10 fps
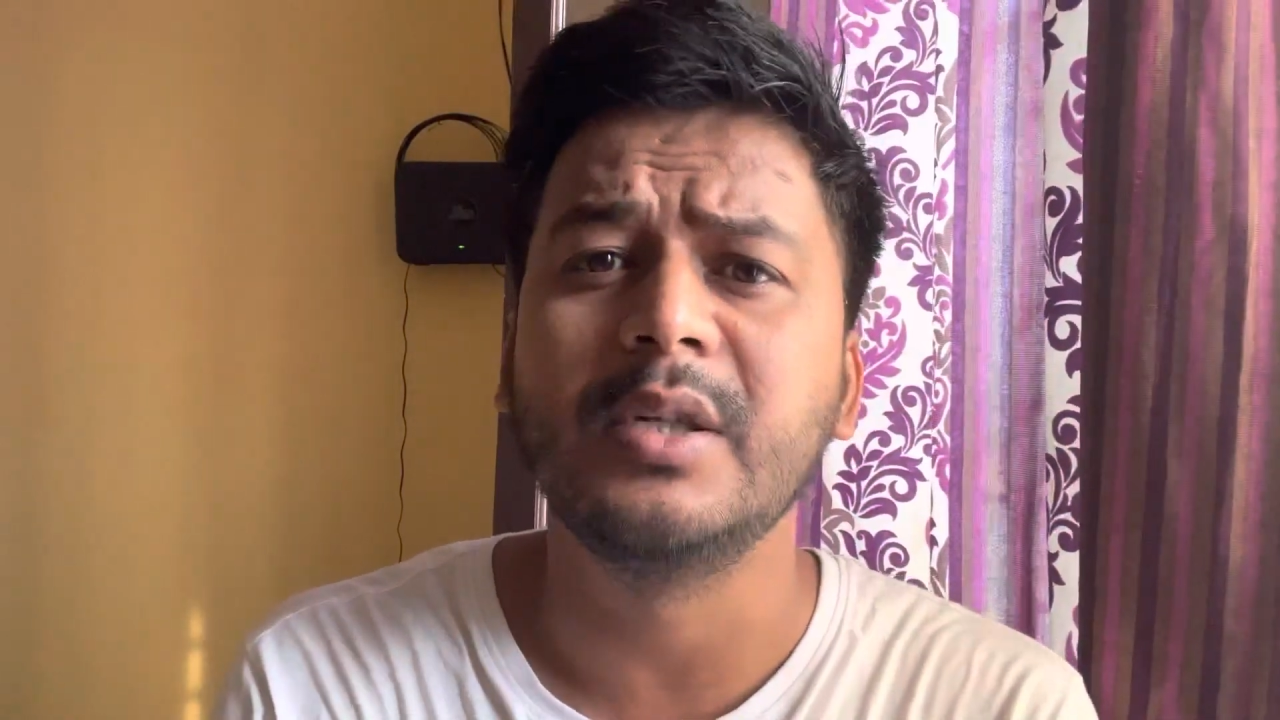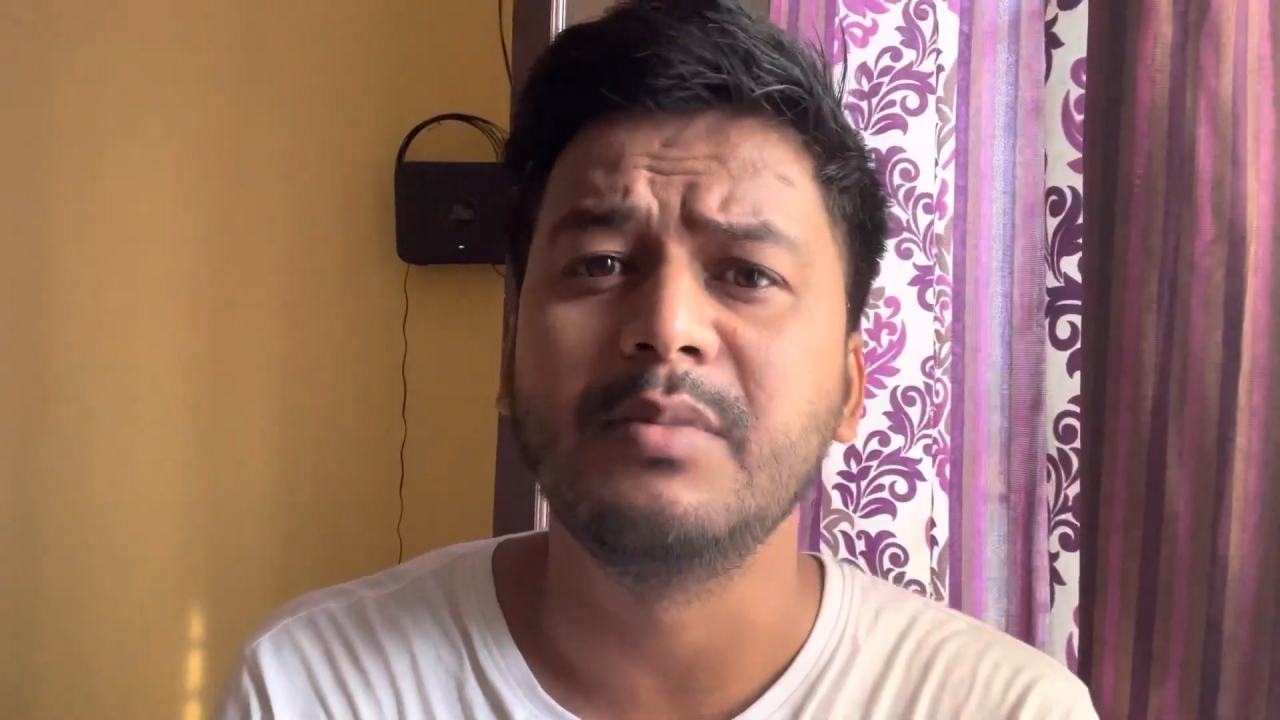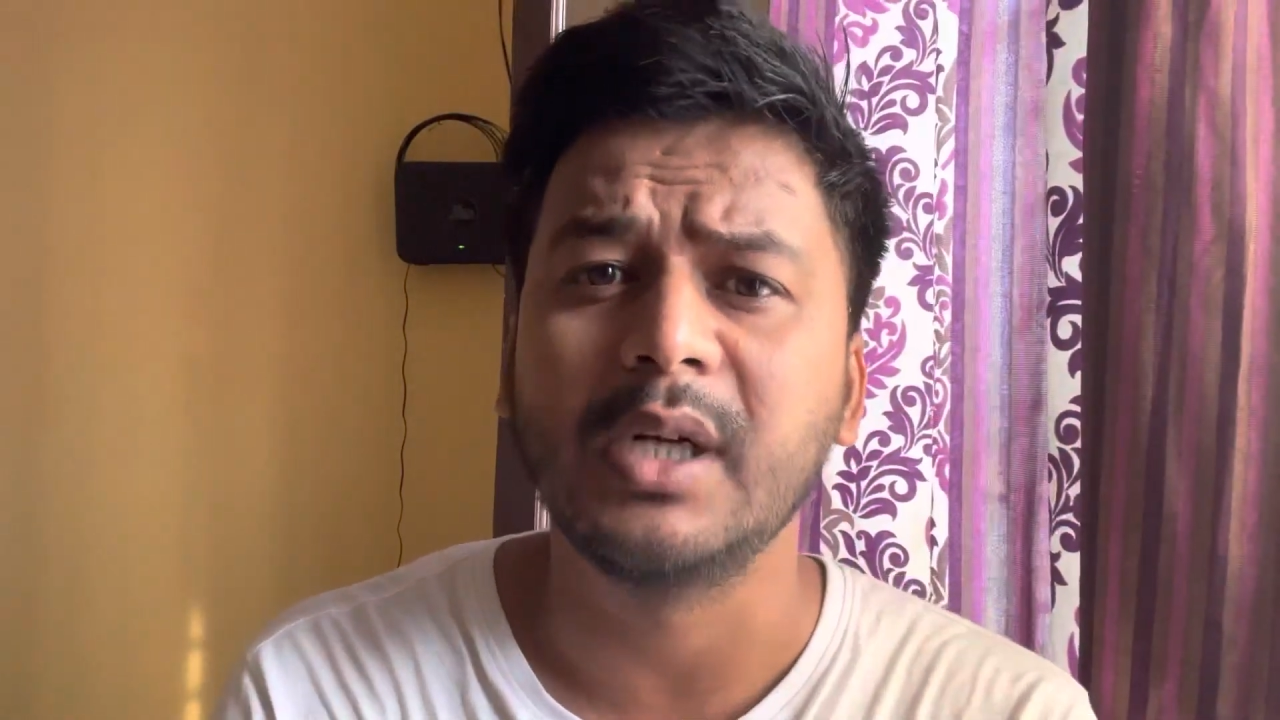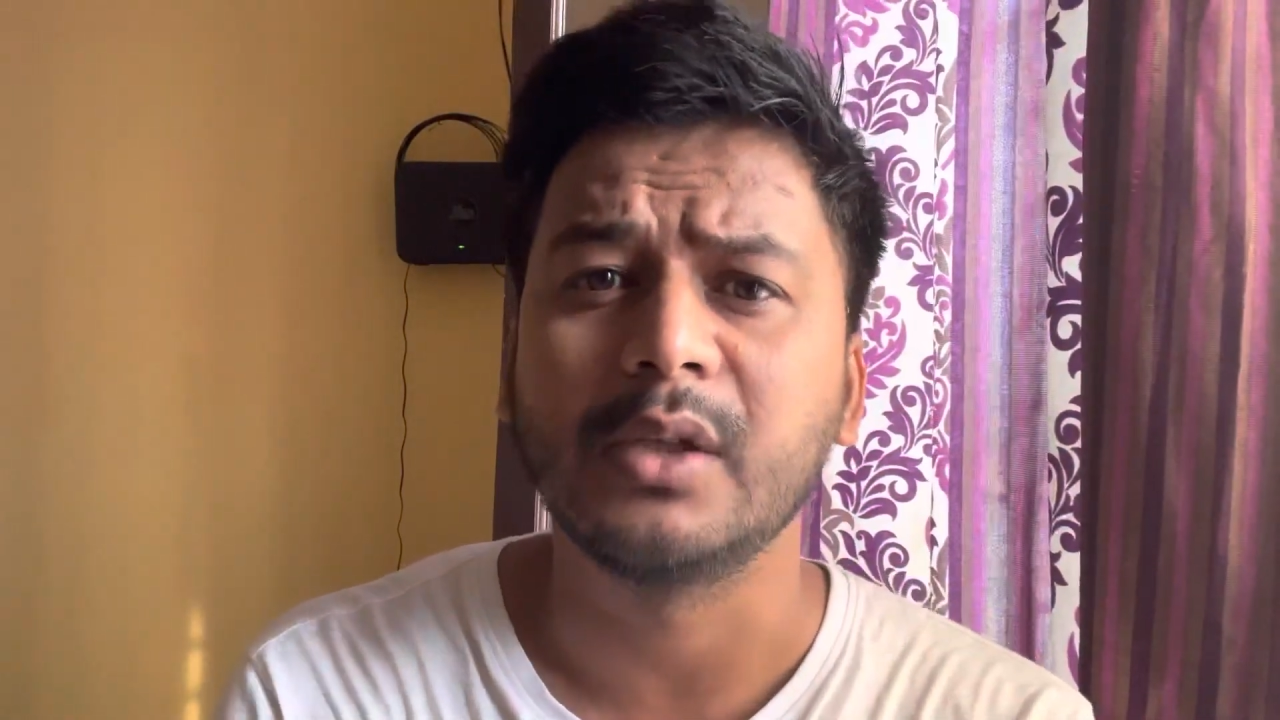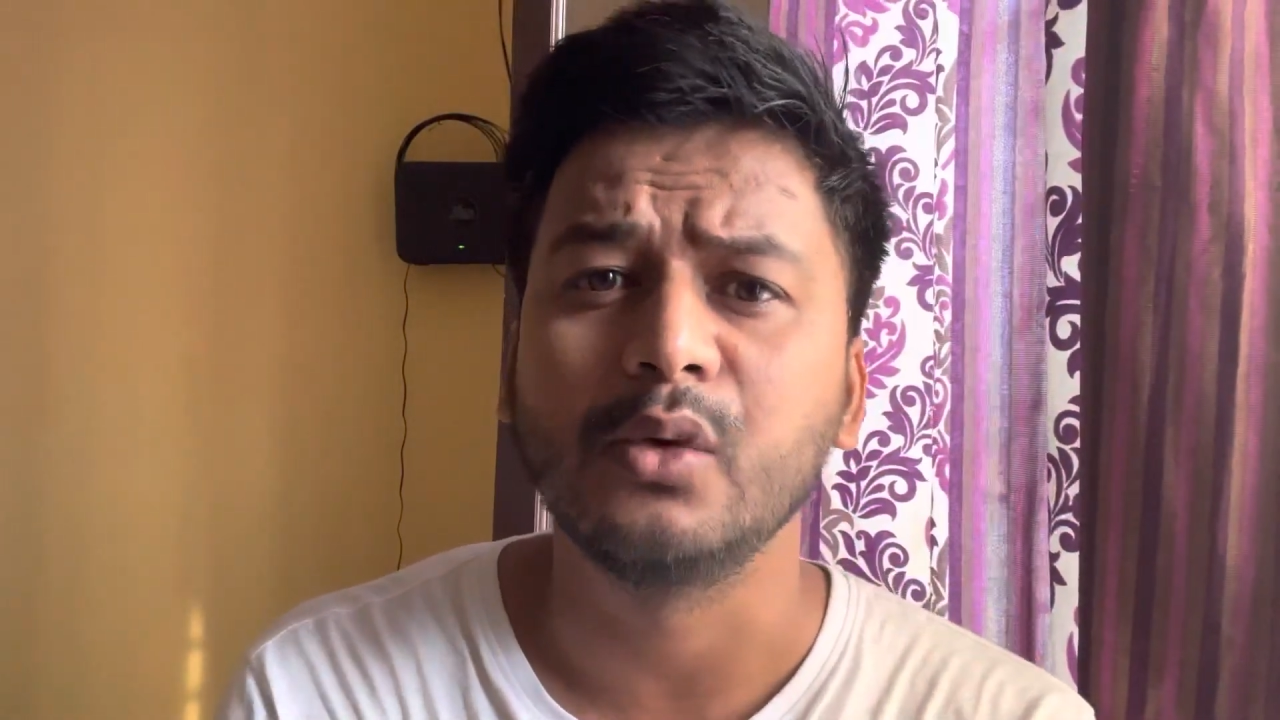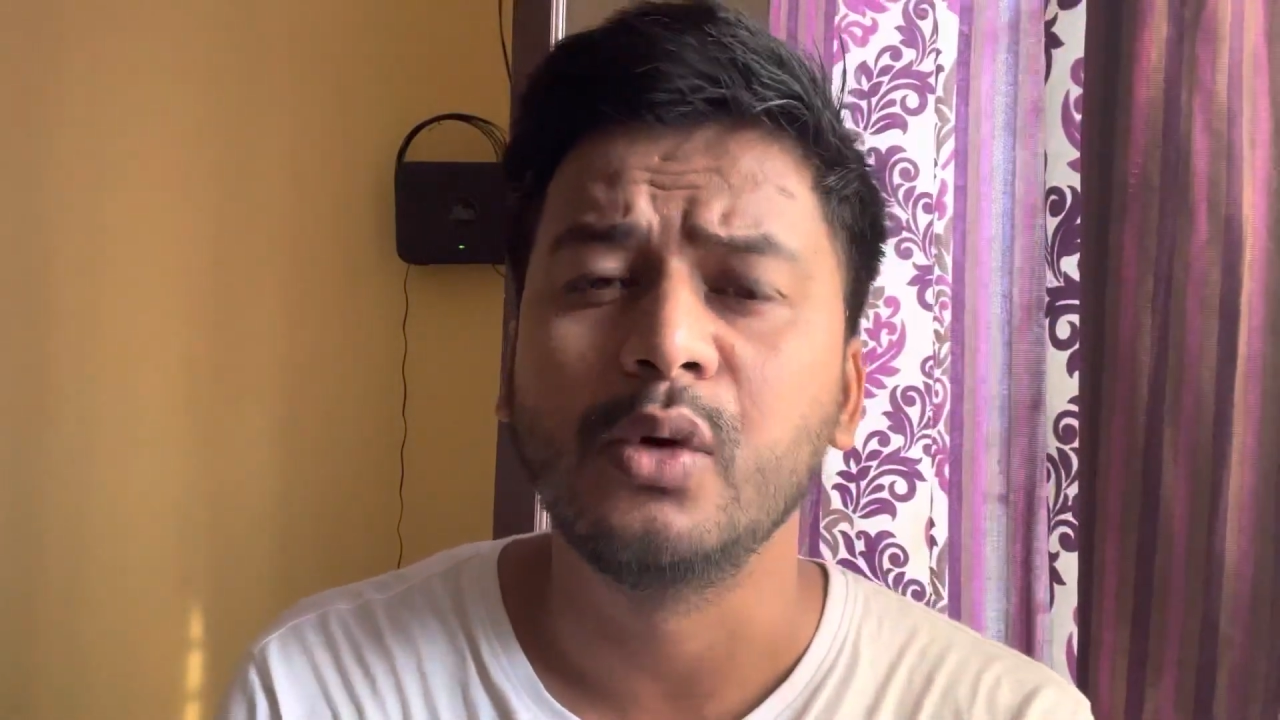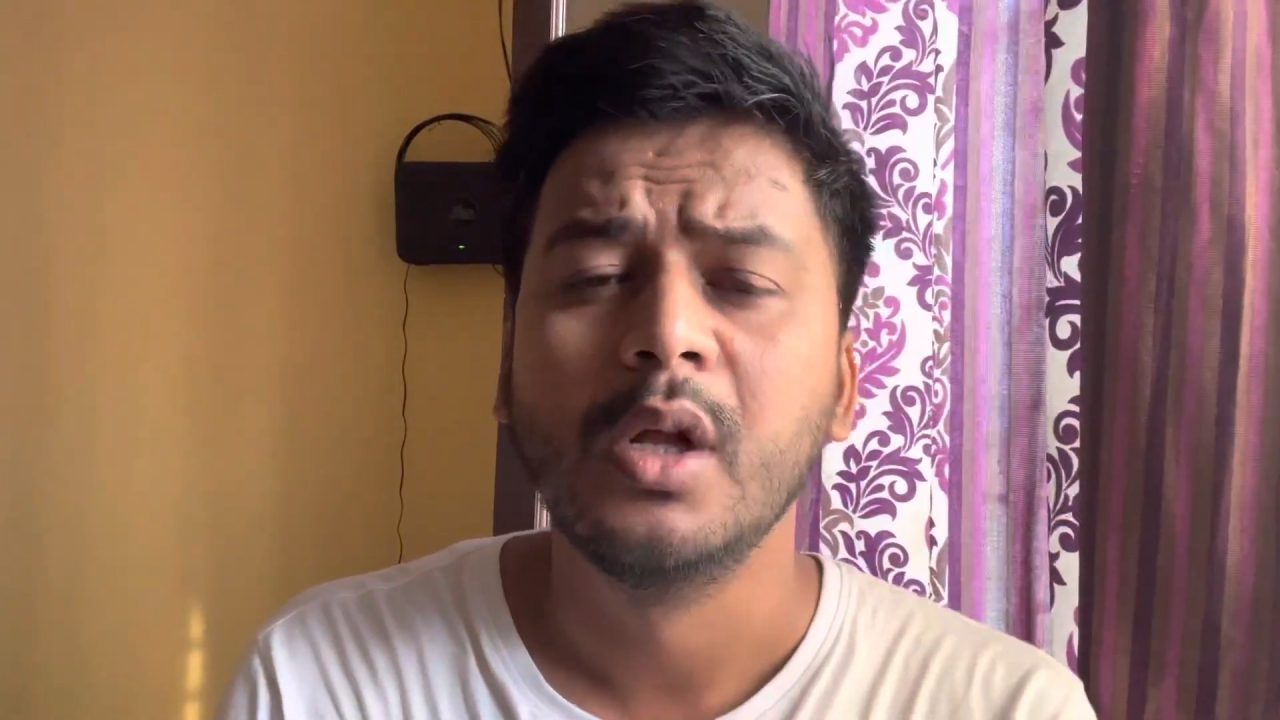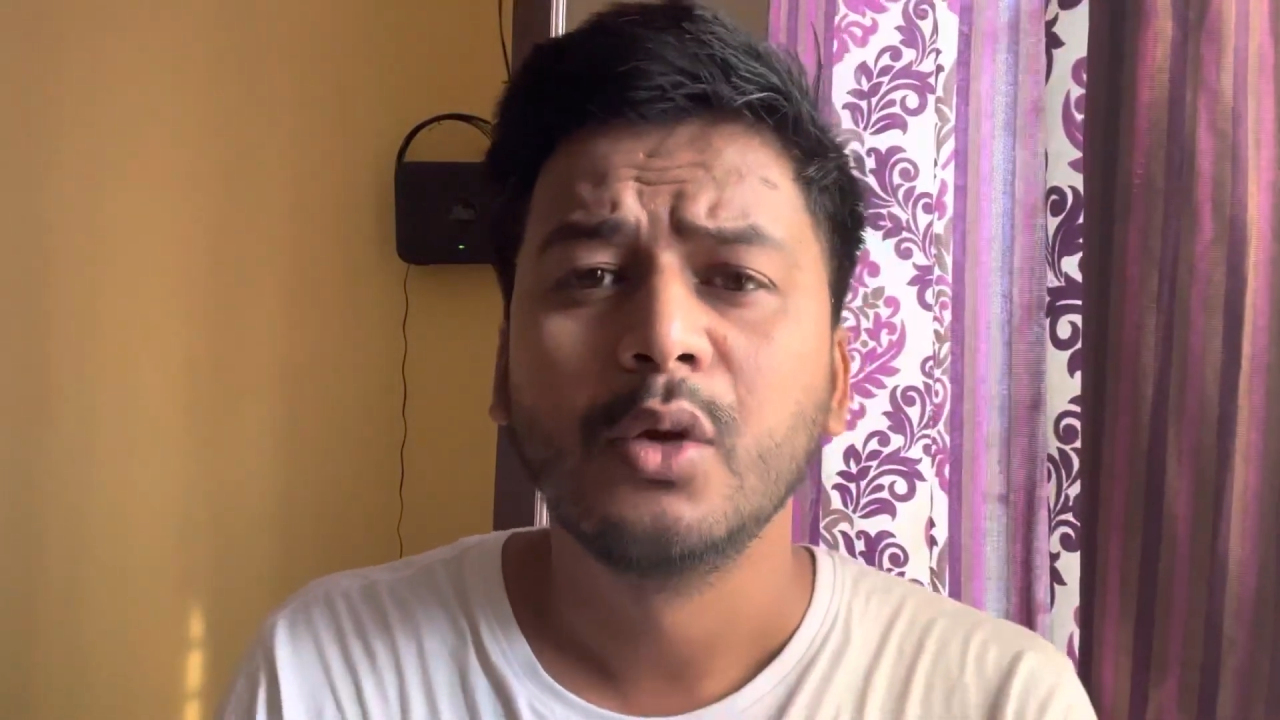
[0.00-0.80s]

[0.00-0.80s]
जिम जाते हो